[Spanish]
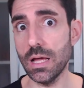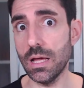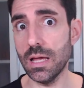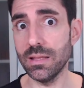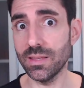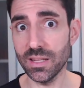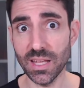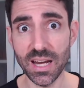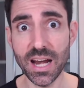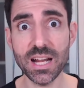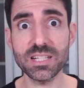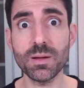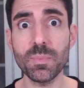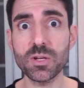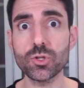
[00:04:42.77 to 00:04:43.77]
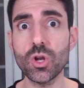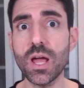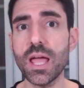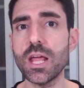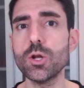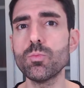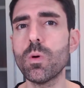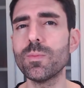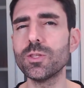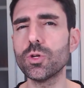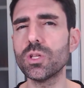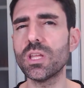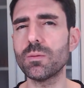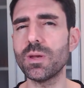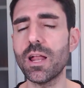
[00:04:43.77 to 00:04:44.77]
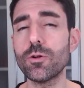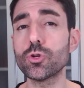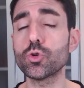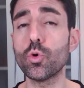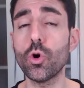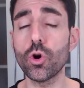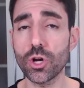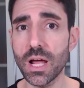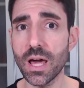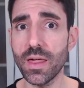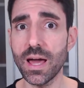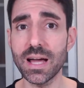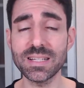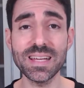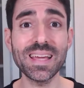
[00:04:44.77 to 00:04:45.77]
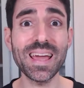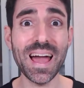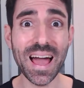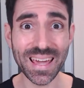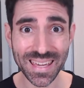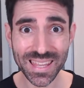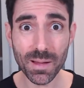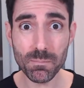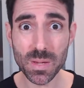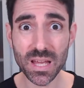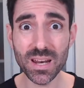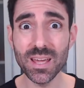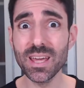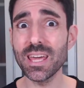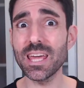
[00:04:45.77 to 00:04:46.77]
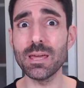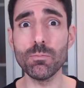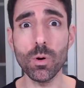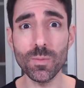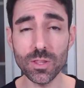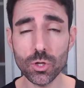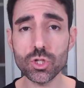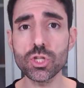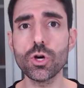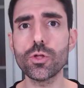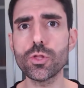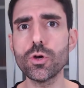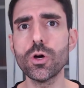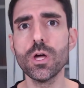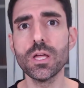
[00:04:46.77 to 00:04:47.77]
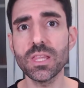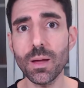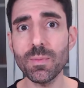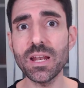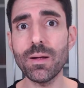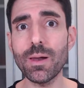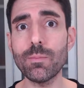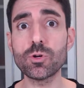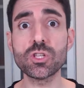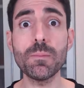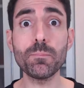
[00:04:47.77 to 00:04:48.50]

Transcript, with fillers: entretener a esa persona en un momento determinado de su jornada. Así que aquí también, en momentos de ocio, también hablamos de